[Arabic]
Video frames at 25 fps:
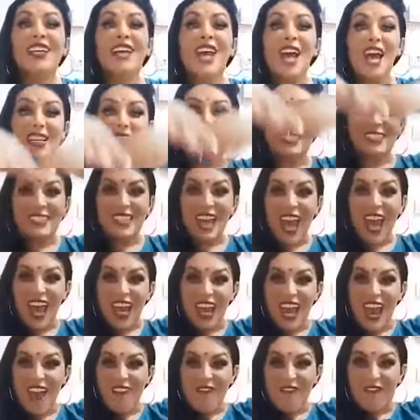
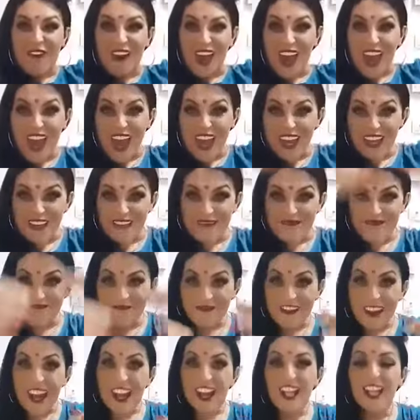السلفي
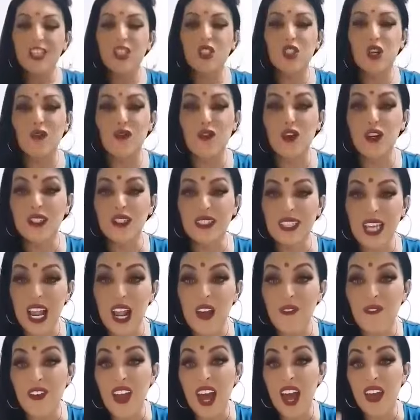اللي تشوفوه
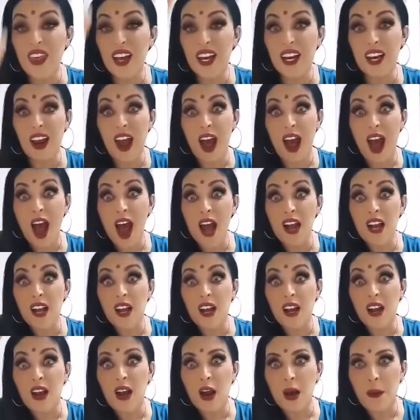سلفي هذاك راه
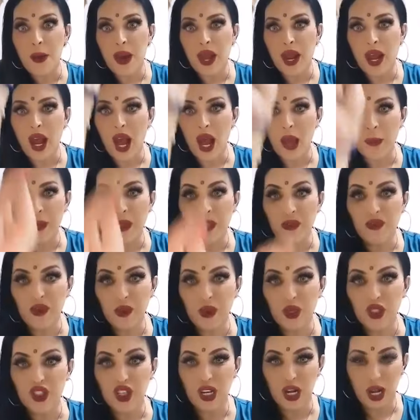اكبر خبيث في
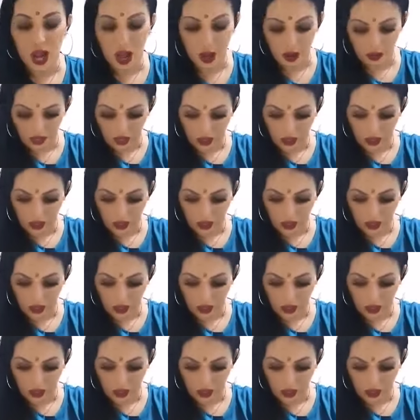وجه الارض